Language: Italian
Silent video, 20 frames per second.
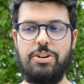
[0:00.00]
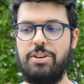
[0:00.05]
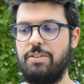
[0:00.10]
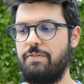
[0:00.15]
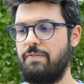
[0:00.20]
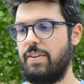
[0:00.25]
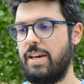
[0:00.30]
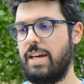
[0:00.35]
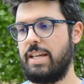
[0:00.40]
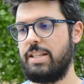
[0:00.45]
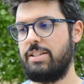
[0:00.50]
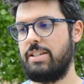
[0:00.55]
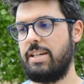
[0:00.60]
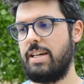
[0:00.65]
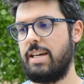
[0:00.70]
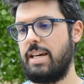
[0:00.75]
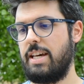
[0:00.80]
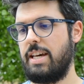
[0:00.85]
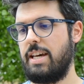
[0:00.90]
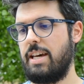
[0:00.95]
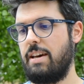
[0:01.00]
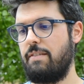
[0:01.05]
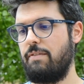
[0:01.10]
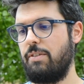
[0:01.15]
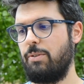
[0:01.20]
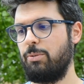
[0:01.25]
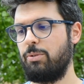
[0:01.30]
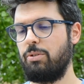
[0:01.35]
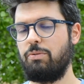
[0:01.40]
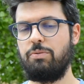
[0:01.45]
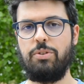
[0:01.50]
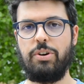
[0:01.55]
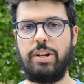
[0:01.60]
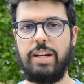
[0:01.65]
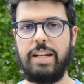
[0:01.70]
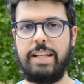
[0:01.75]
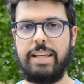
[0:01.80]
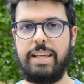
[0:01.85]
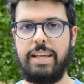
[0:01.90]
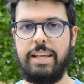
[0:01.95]
invece è venuto fuori
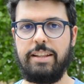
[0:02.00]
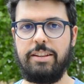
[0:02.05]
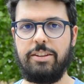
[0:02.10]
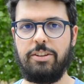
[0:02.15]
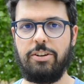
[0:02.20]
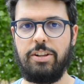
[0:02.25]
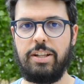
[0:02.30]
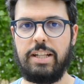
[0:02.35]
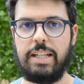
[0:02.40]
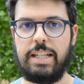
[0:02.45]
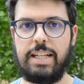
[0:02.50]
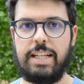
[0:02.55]
il Kindle